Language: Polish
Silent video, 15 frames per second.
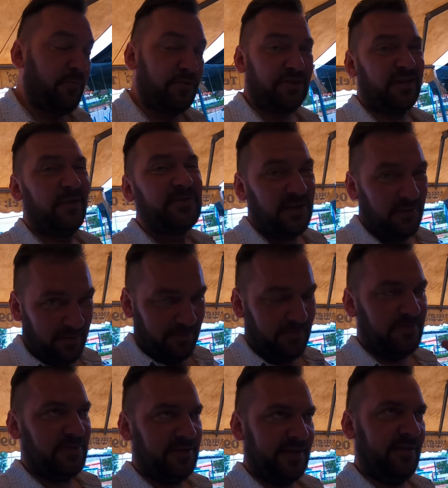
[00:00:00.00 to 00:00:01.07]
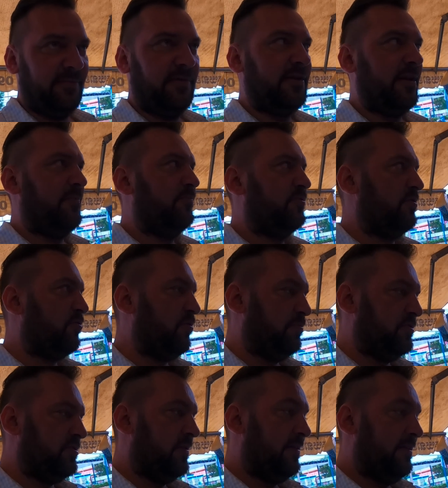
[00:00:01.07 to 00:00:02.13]
Może nie przełamać, bez przesady, bo inaczej bym musiał
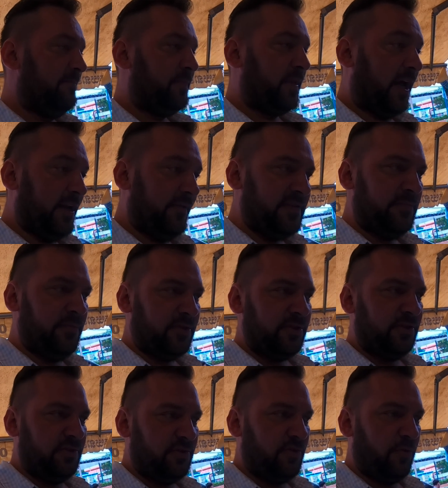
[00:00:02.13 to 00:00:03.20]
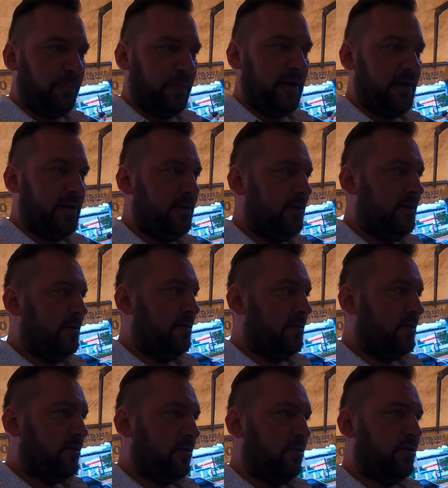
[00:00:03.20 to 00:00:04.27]
kupić. Ale wzmocnić grupę
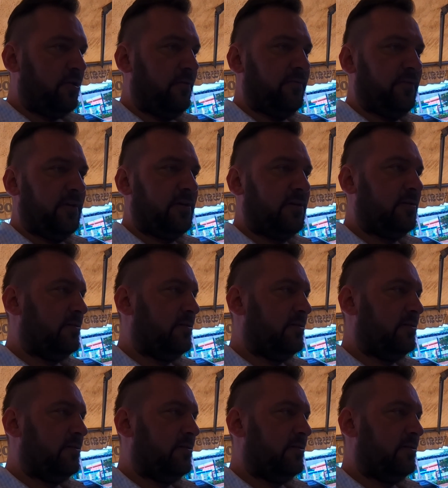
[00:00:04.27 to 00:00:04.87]
kolorowych.